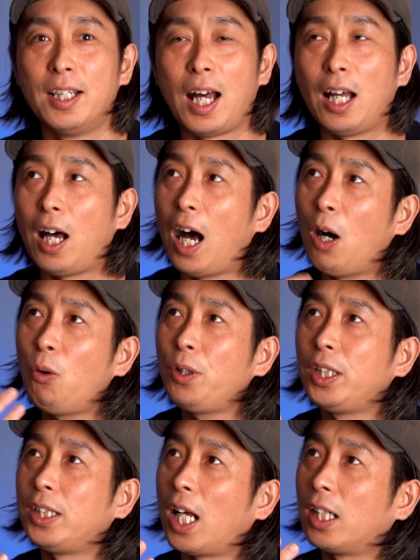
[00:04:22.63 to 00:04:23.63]
あ青
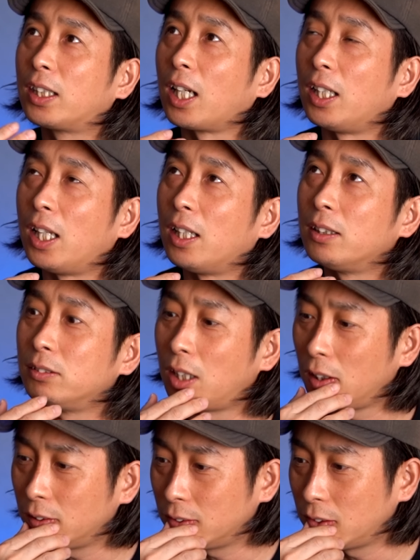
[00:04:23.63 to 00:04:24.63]
いなんかね
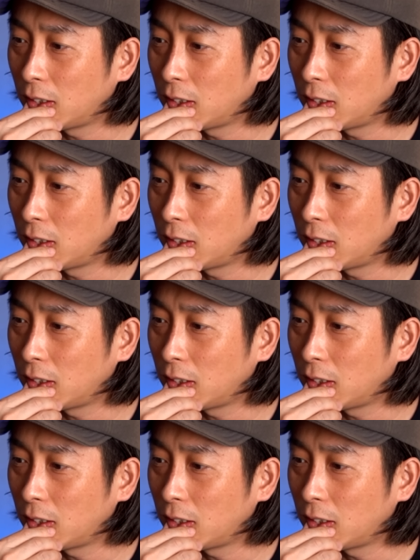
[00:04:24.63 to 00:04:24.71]
なん